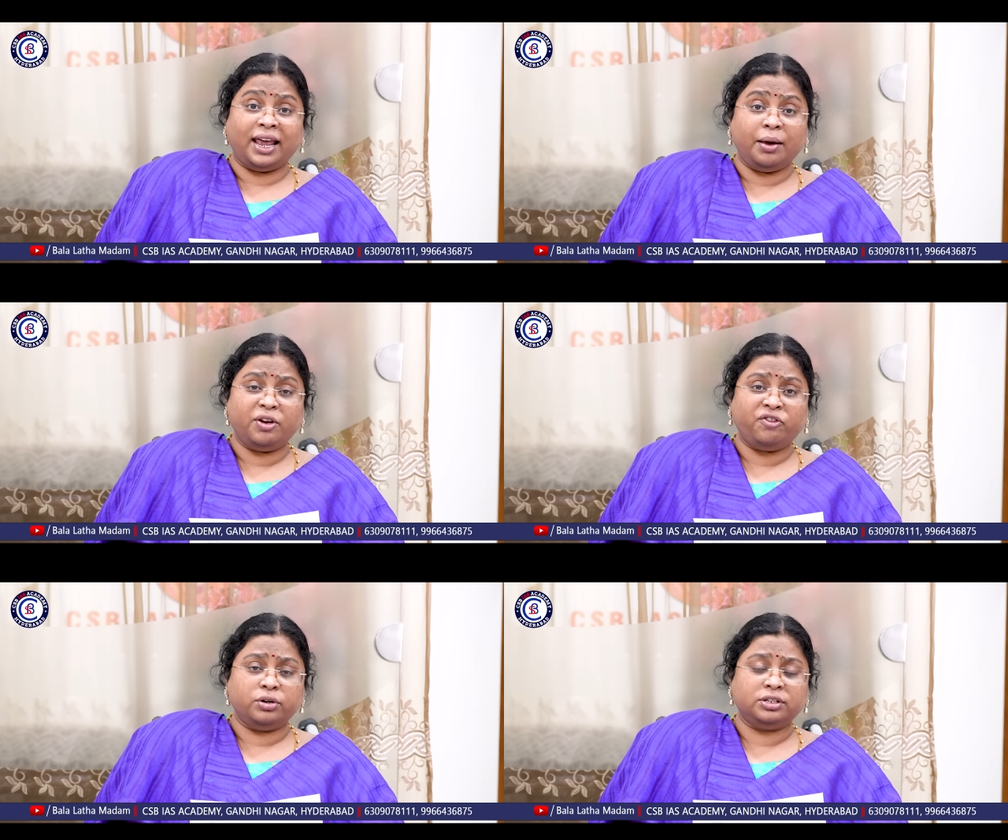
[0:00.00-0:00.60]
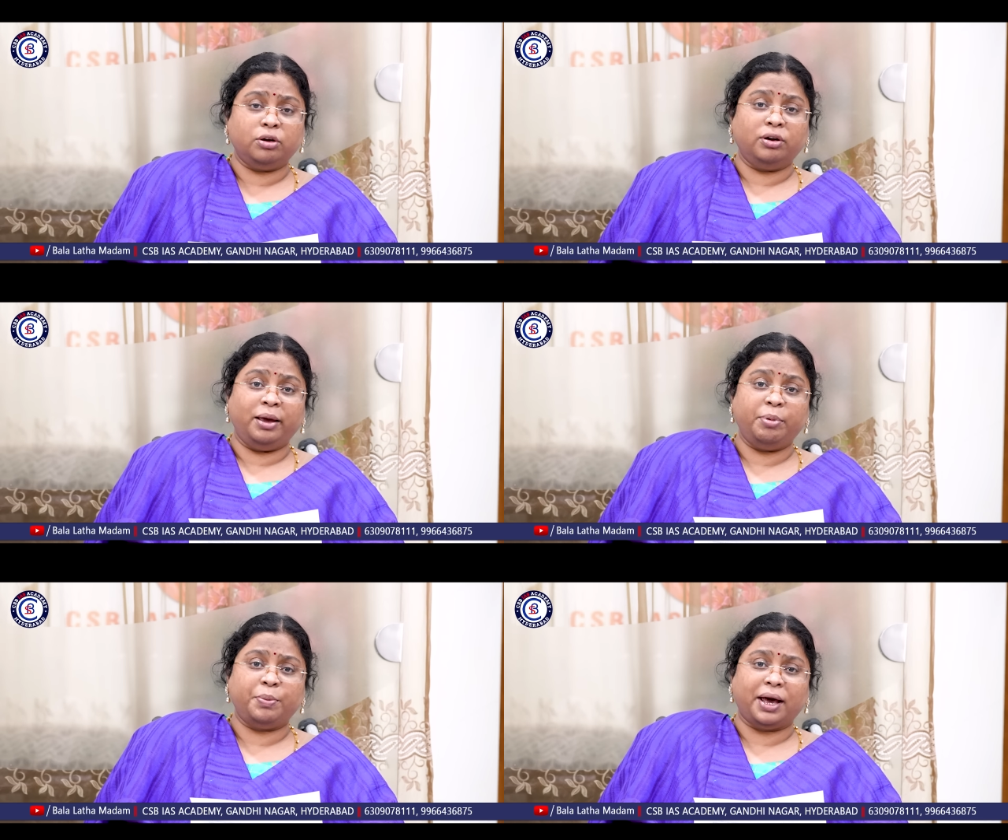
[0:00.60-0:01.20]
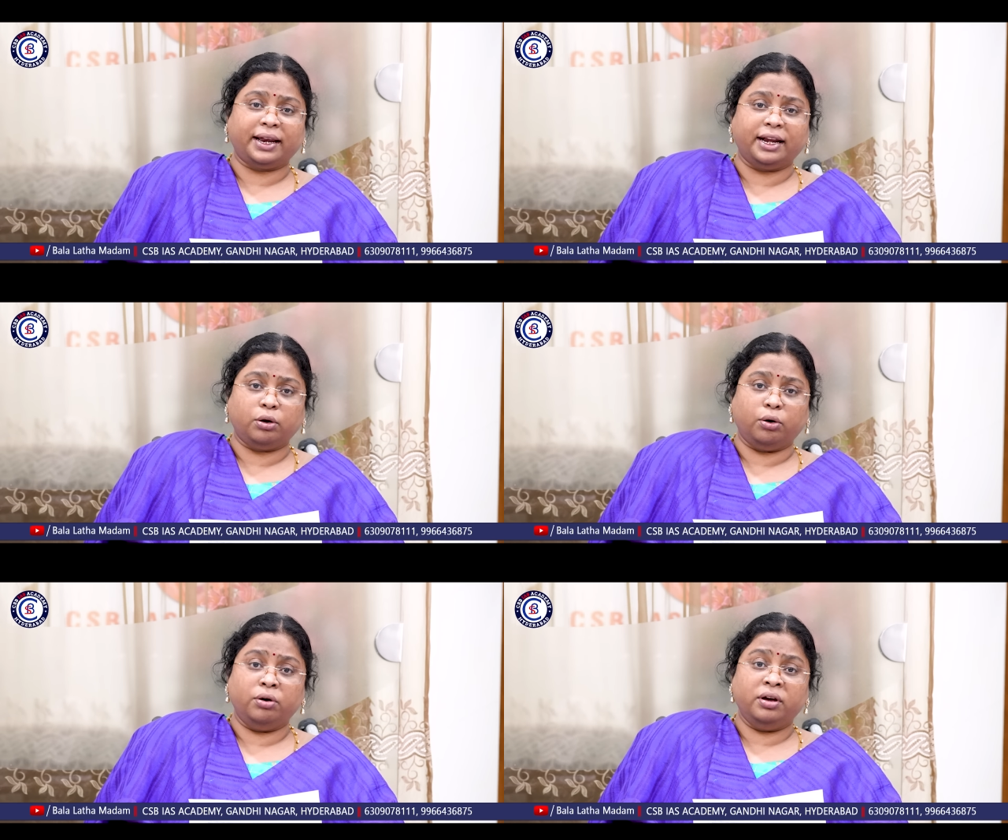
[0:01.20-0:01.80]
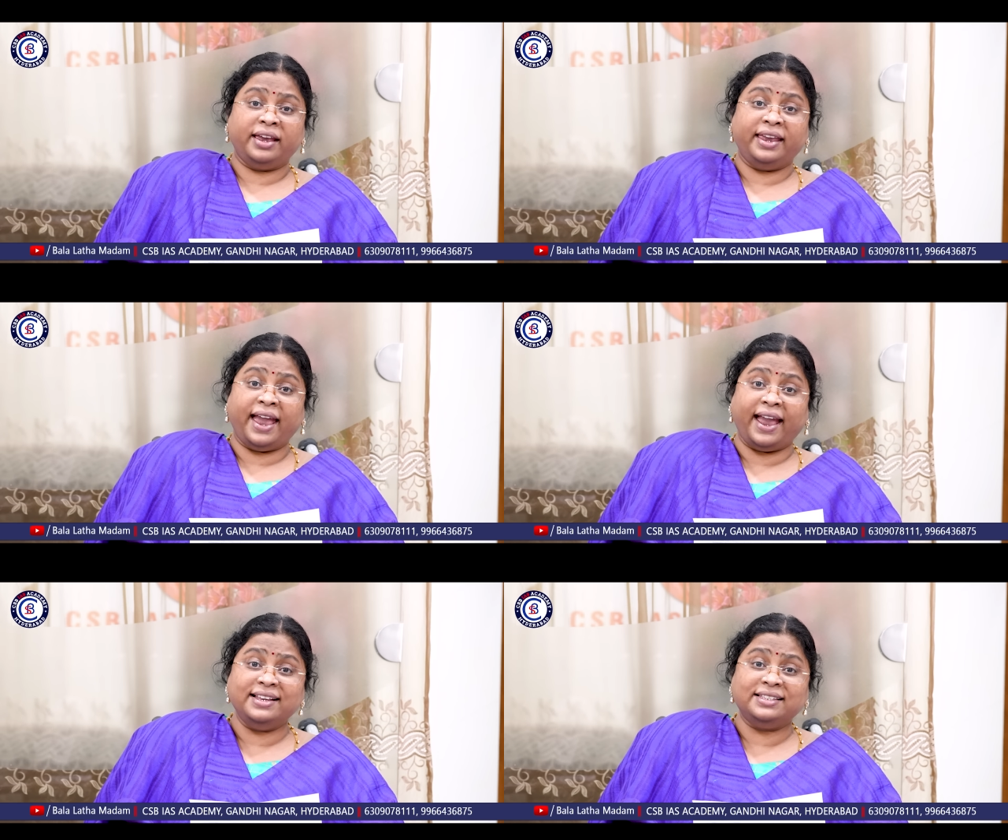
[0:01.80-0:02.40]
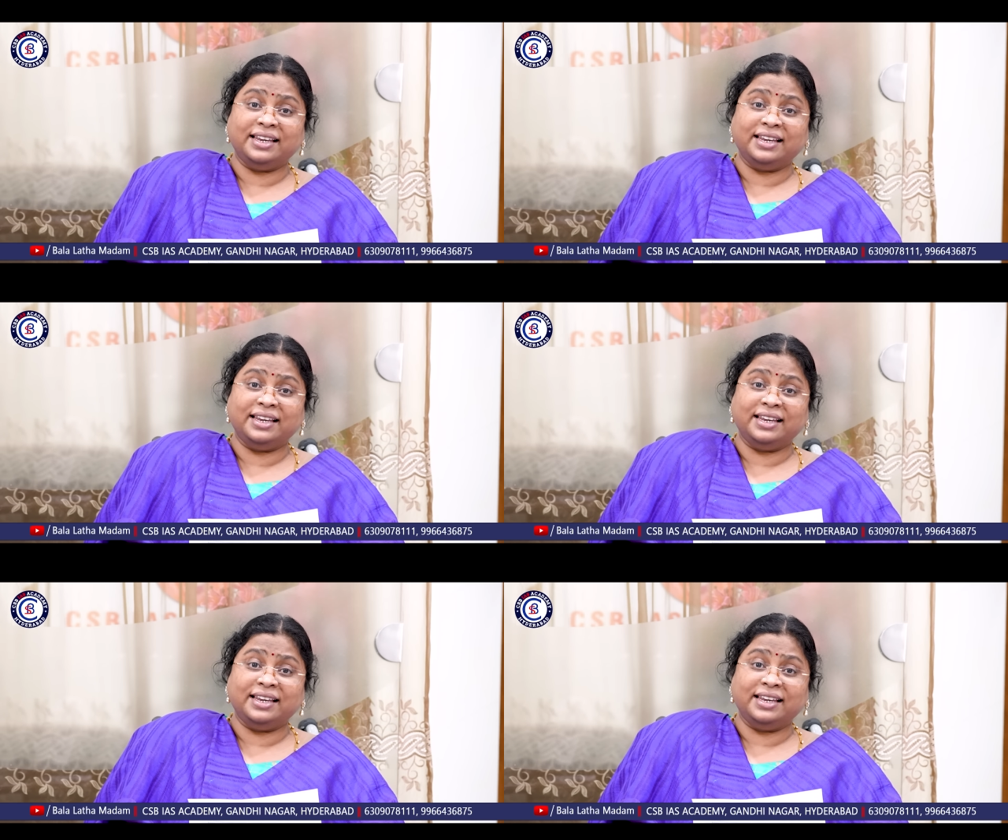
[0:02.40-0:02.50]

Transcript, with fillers: లేబర్ ఫోర్స్లో లేబర్ మార్కెట్లో ఏఐ